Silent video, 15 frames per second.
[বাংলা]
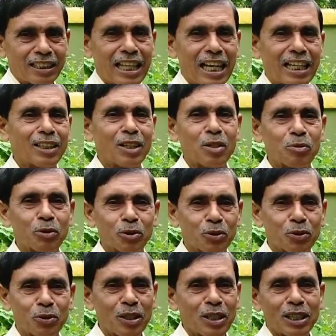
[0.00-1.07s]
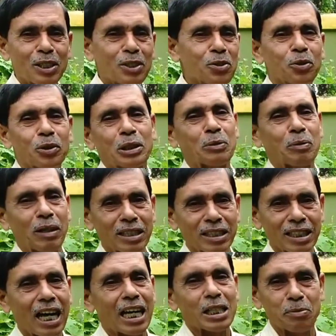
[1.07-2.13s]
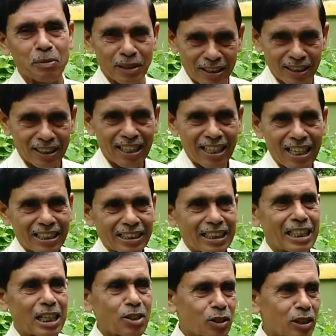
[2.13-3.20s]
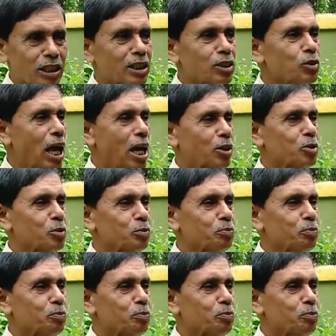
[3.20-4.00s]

দেখানোর মতো কিছু করতে পারিনি হাসবেন তা সেই জন্য কিন্তু এত